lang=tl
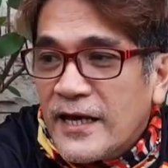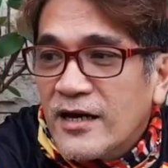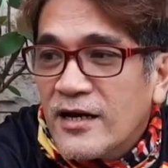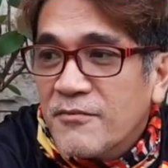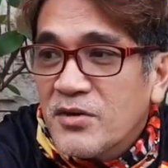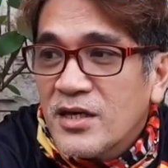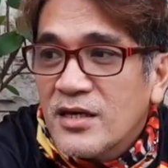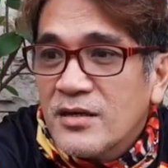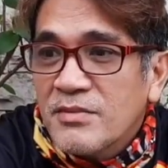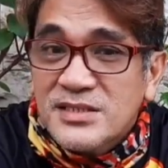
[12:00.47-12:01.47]
uh,
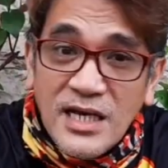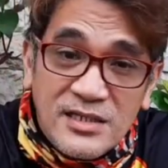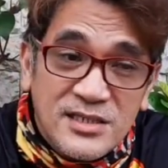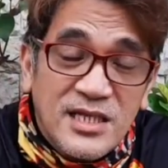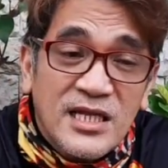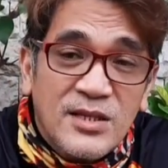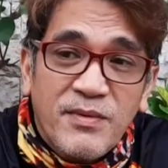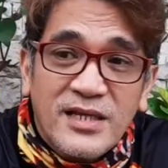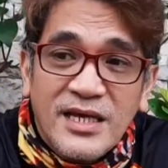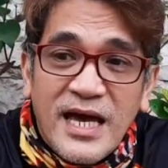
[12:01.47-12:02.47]
may mas aksidente
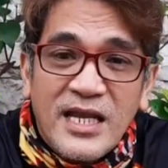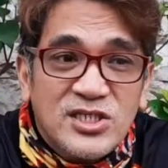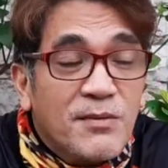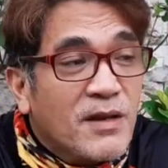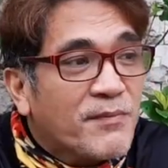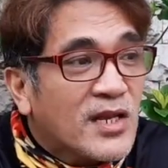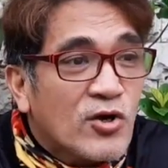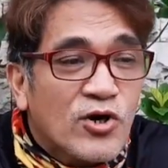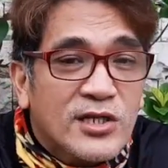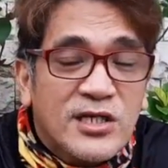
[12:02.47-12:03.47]
pang nangyari. Siyempre,
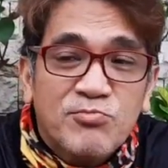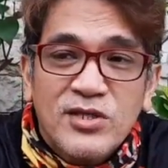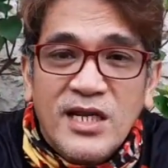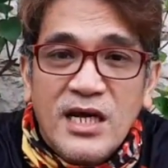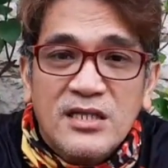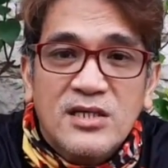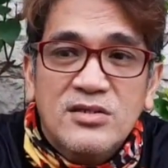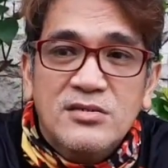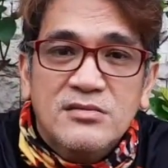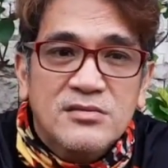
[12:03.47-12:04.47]
priority muna natin
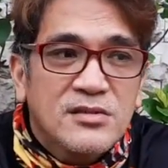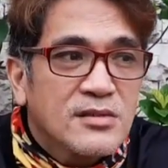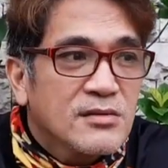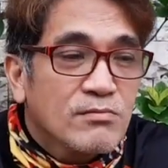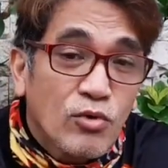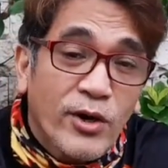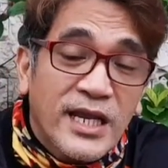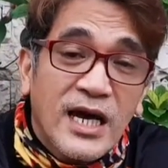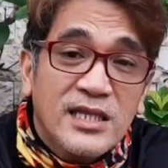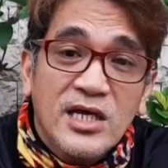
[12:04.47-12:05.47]
yung
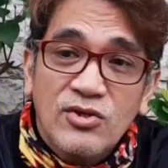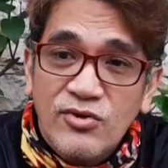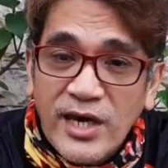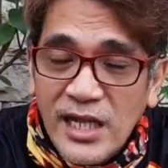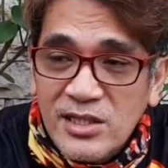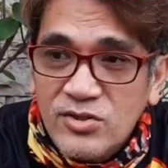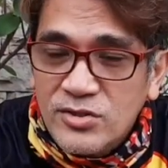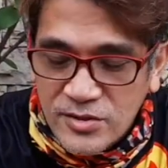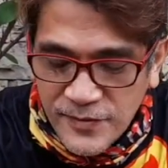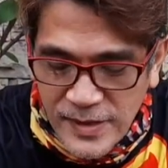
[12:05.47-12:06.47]
buhay natin, yung health
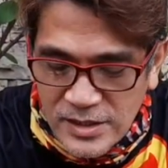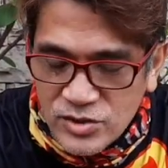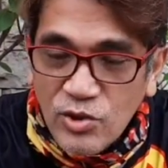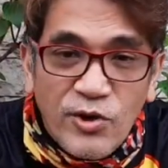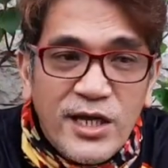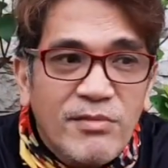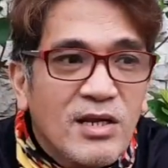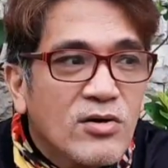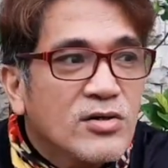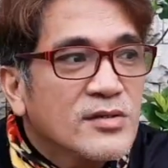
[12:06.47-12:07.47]
ko, no? So, okay naman
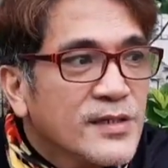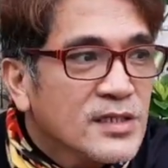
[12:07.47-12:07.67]
ako.